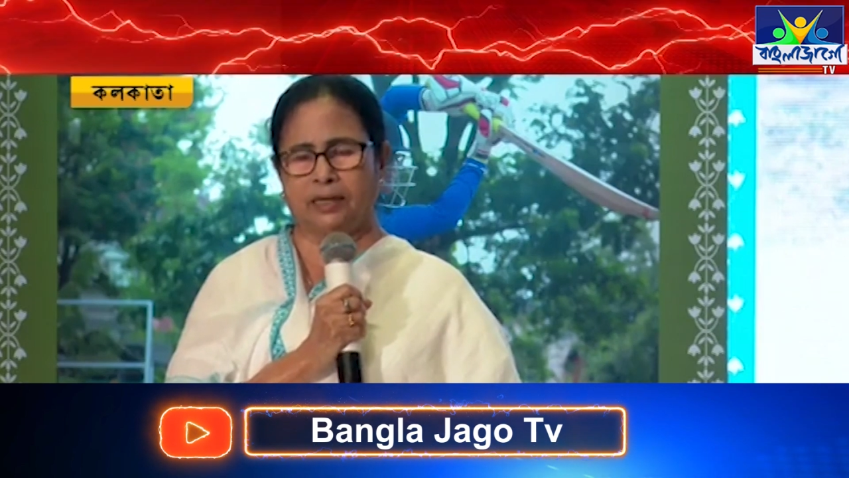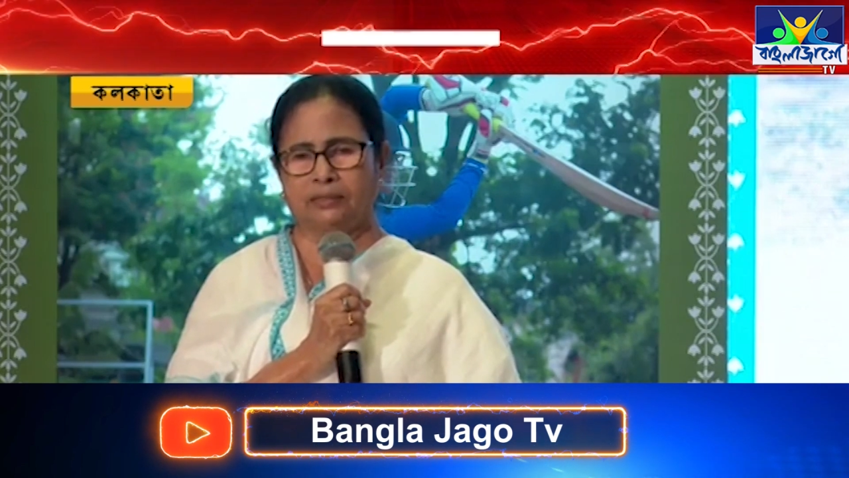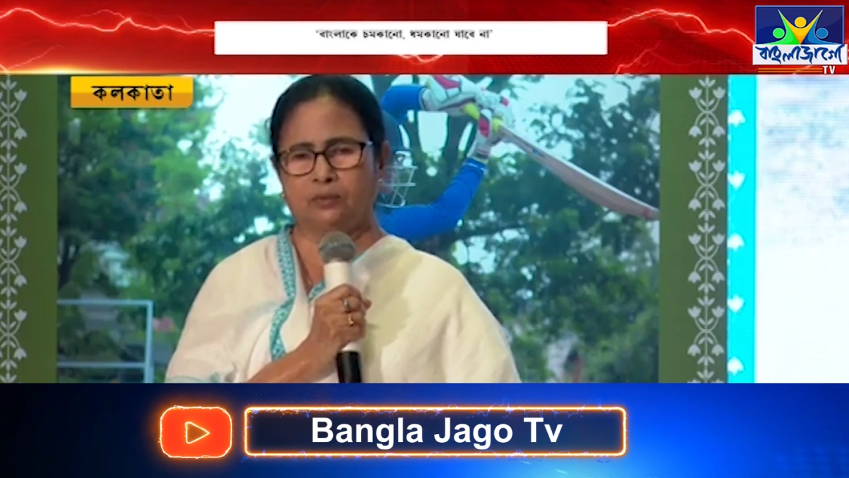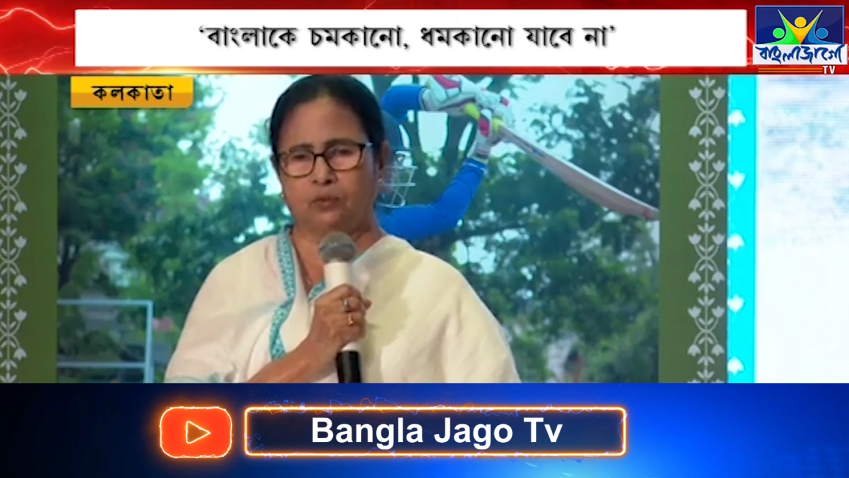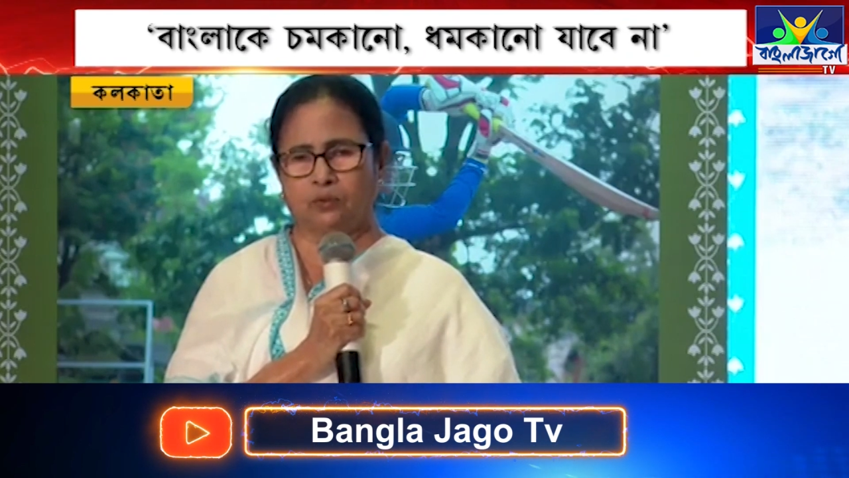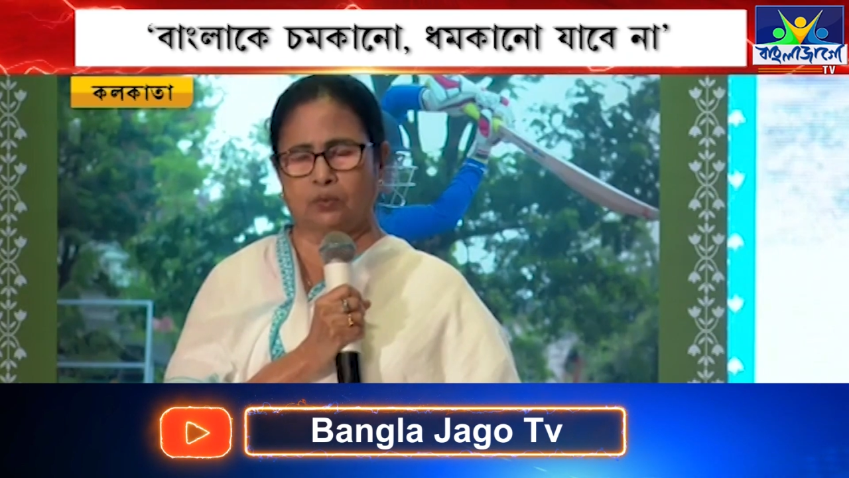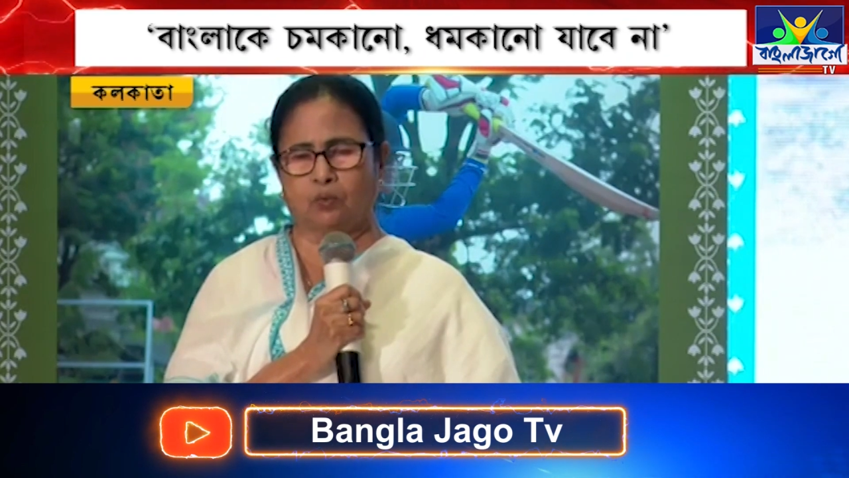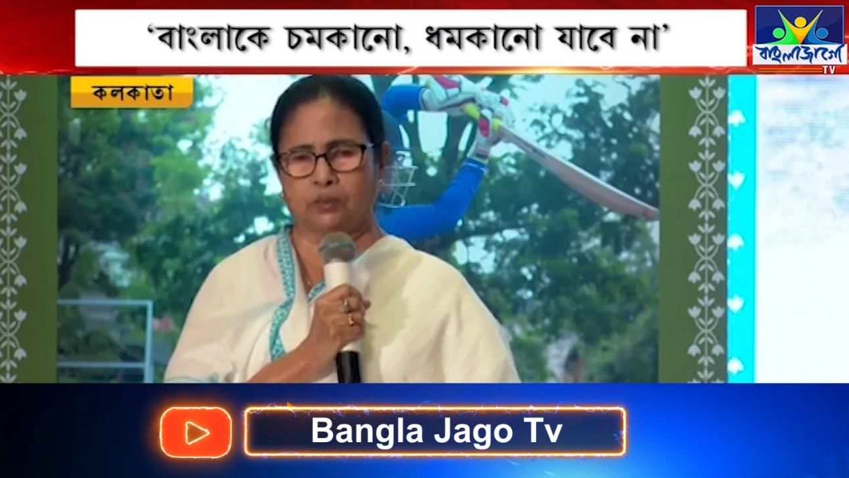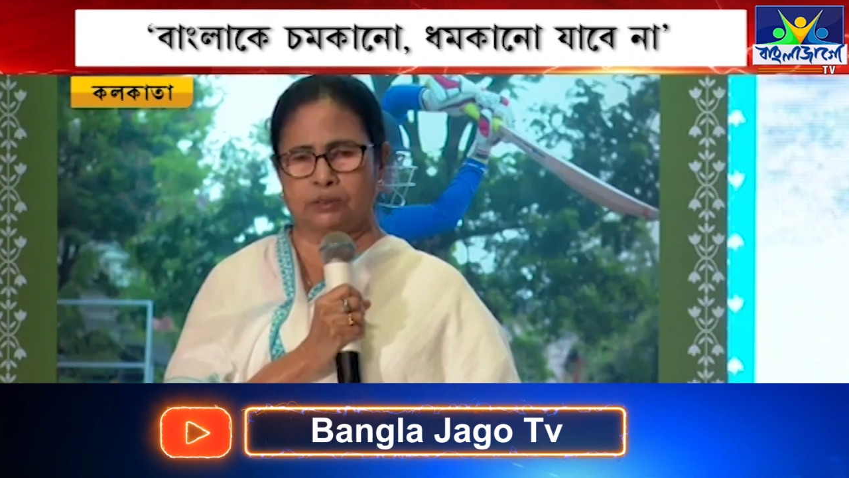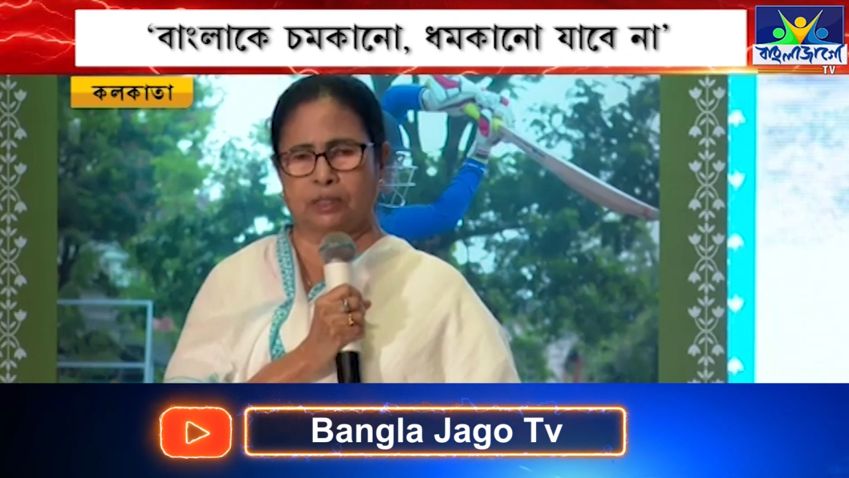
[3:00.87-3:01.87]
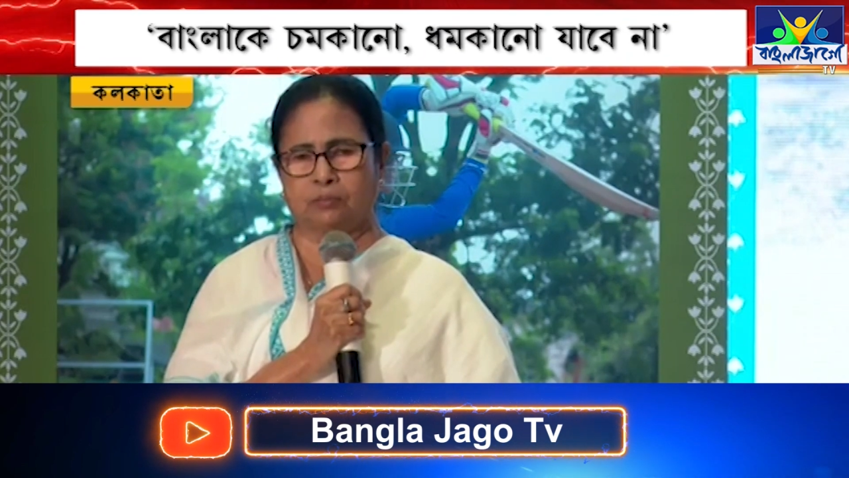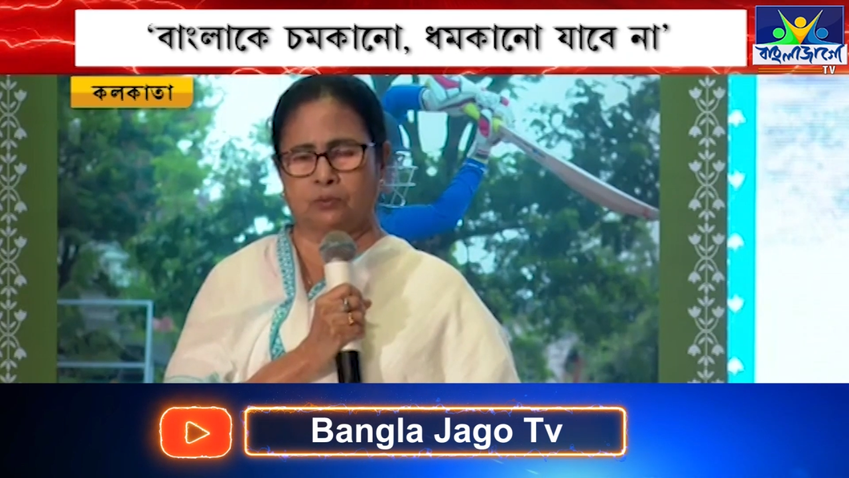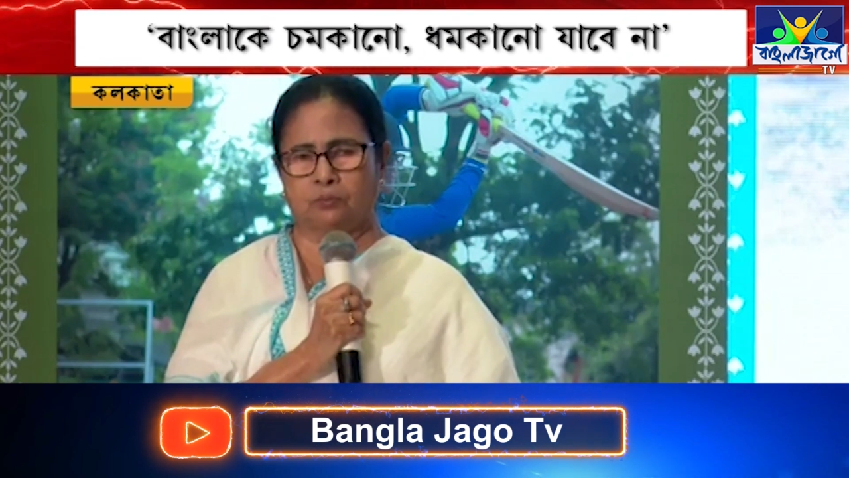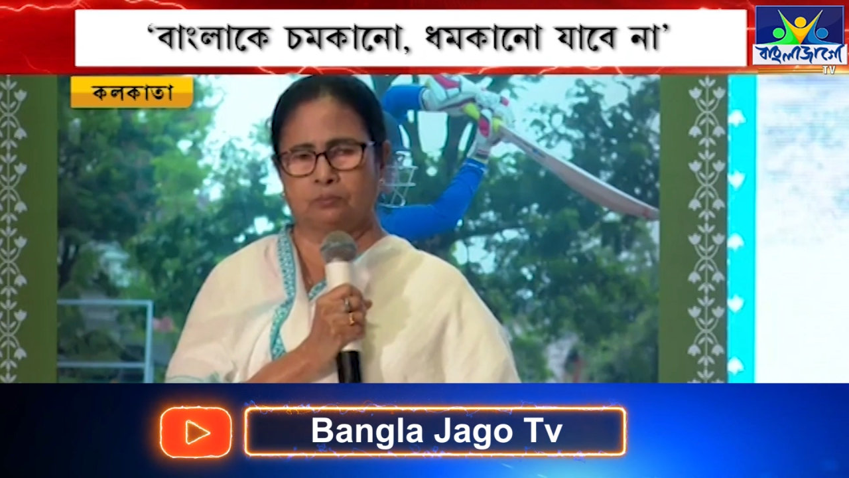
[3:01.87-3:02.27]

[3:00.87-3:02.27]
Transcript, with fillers: আন্দোলনটা করে ছাড়ব